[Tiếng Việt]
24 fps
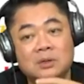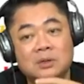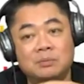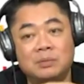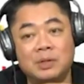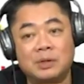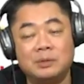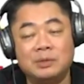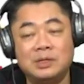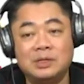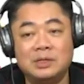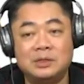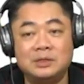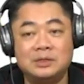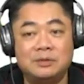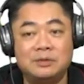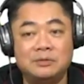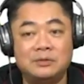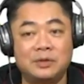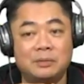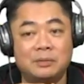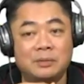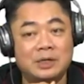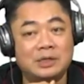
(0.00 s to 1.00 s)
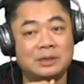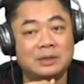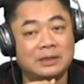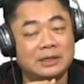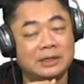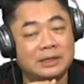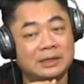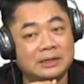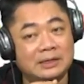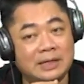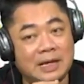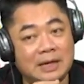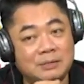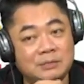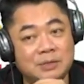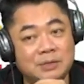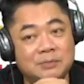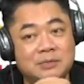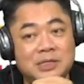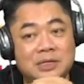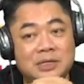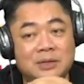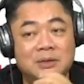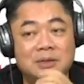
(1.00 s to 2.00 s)
mà bây giờ chị phải mất đến
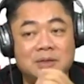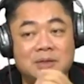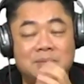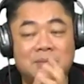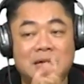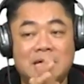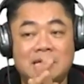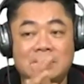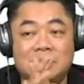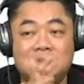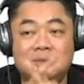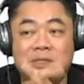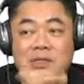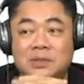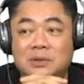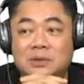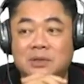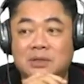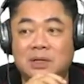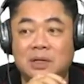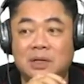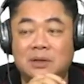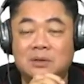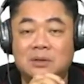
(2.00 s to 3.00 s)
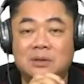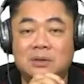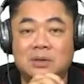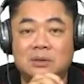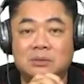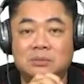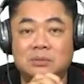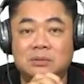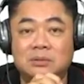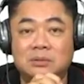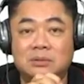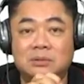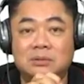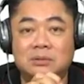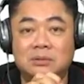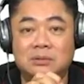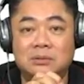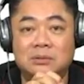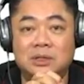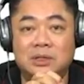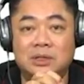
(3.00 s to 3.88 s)
800 triệu đấy 300 triệu thì không không